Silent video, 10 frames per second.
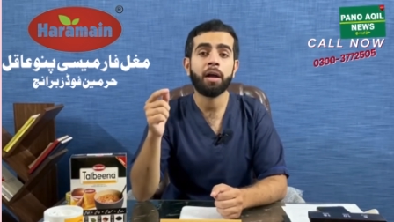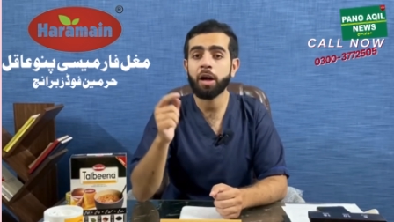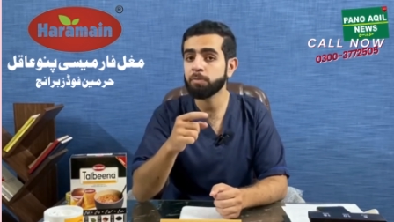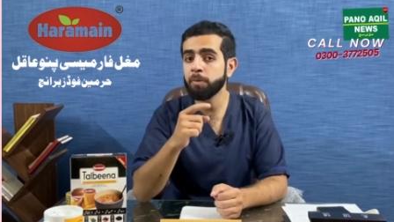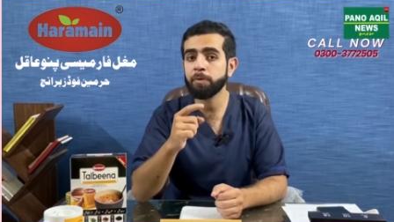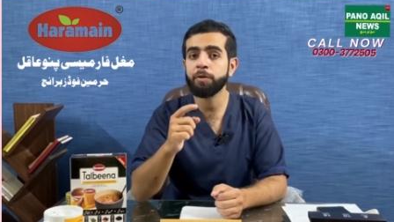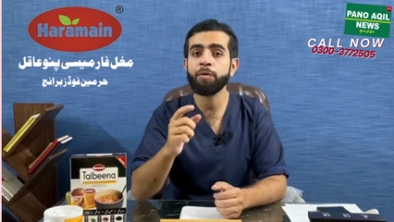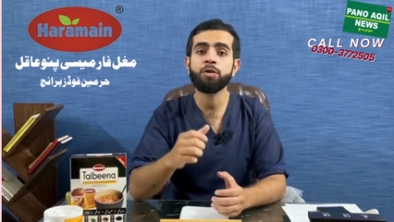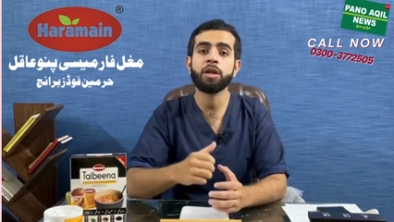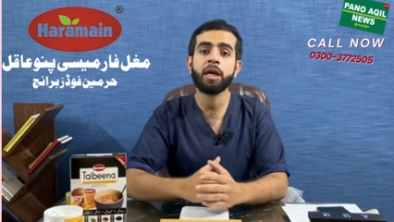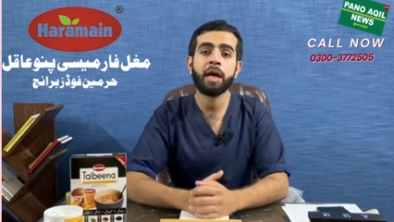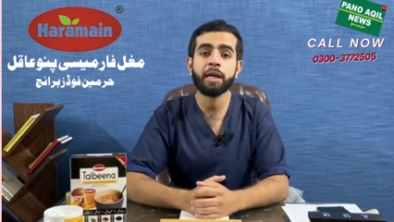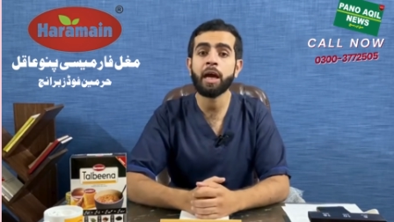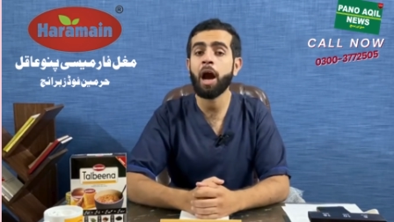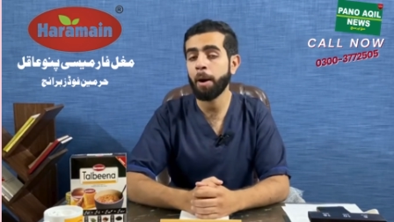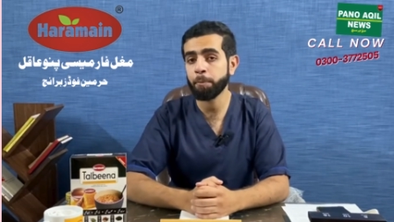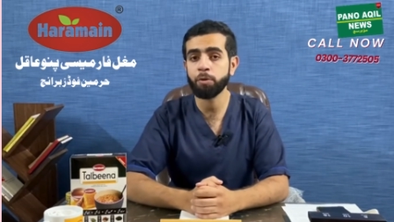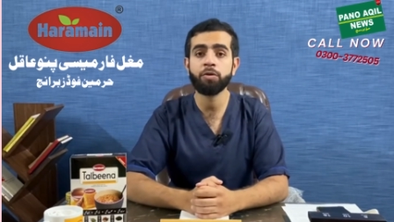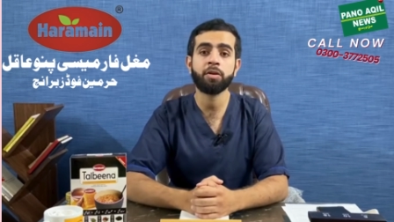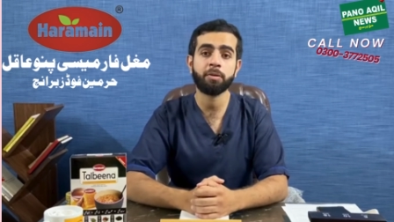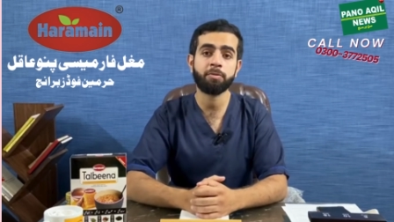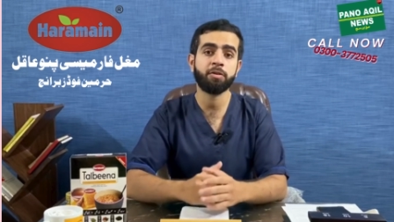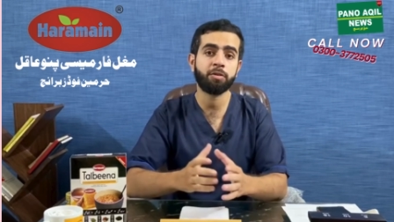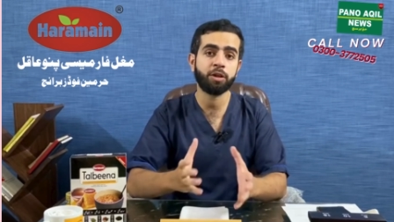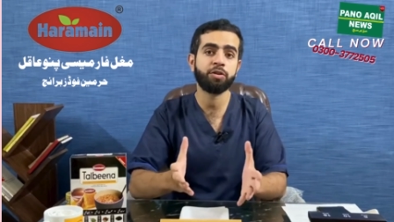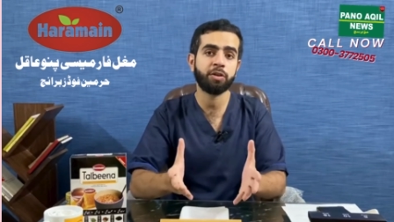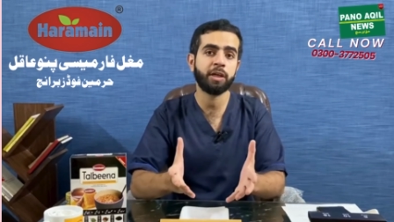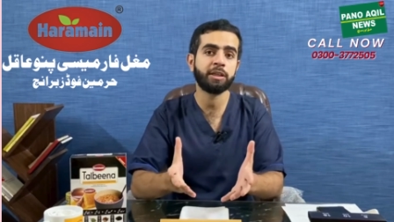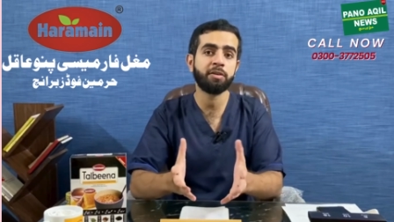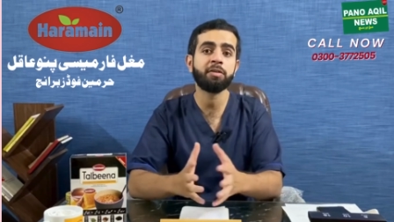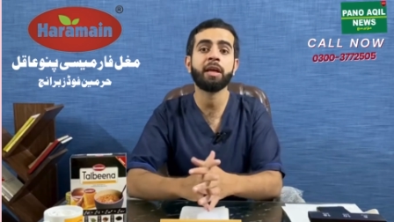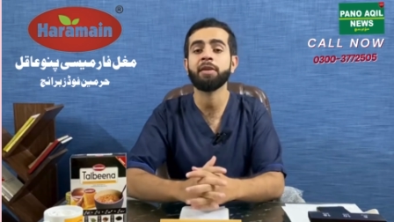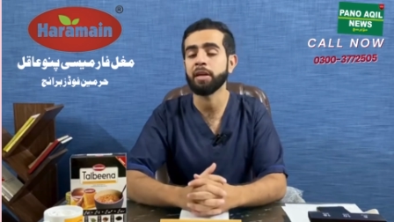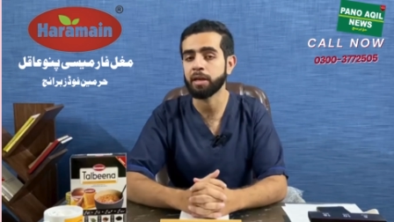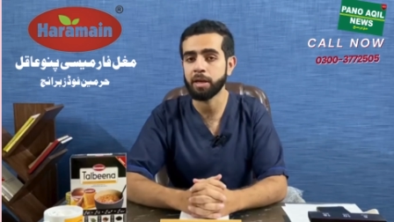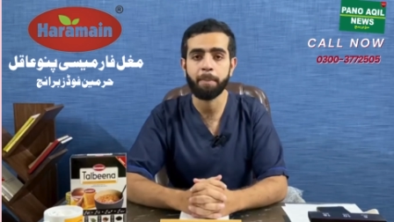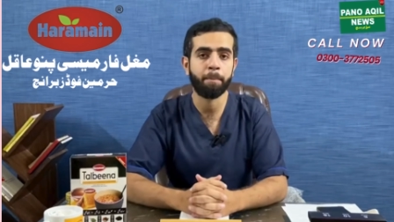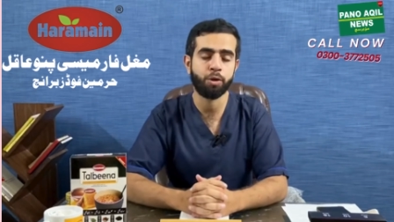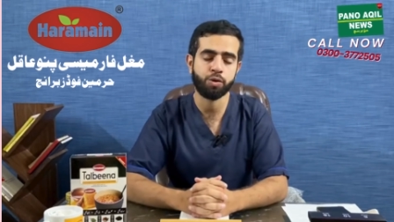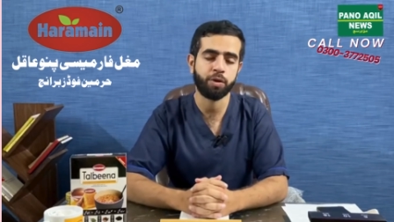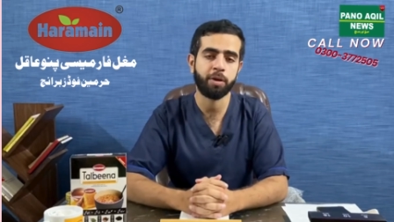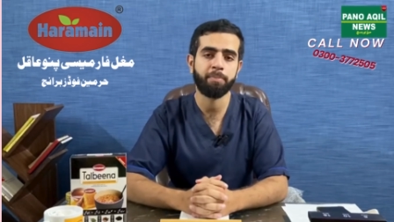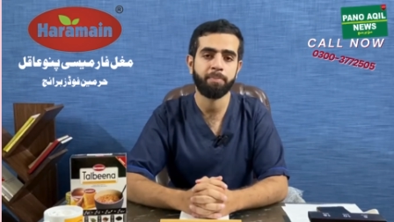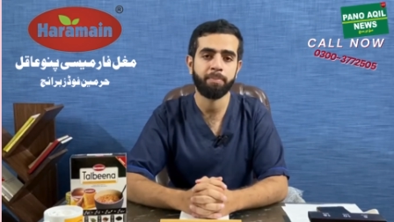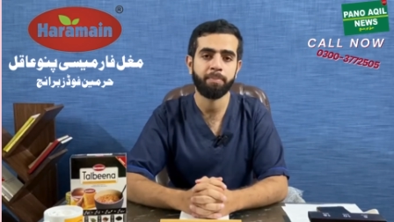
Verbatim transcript: लाजमी रिव्यू देना है कि आपको इस, इस, इस, इस चीज कैसी लगी है बहुत शुक्रिया